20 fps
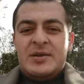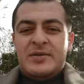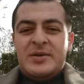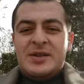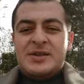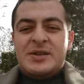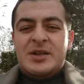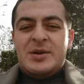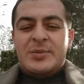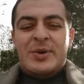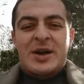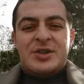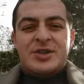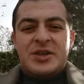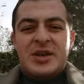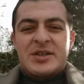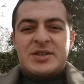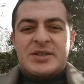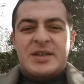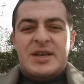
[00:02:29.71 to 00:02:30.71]
в
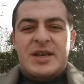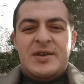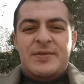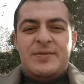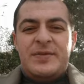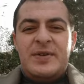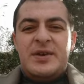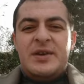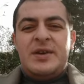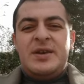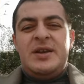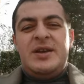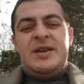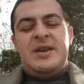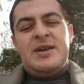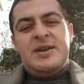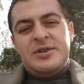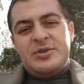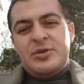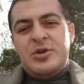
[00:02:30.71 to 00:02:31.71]
азербайджанские эфиры
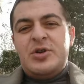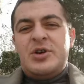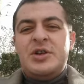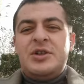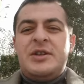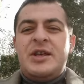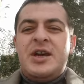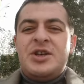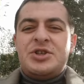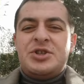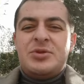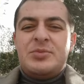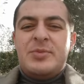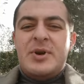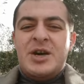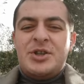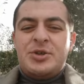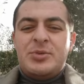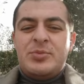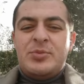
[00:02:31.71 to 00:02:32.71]
и их трехэтажным
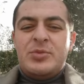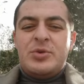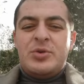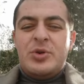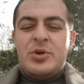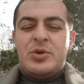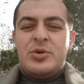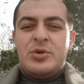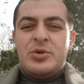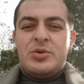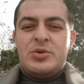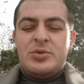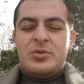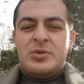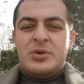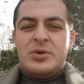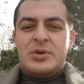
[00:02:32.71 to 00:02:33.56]
матом э,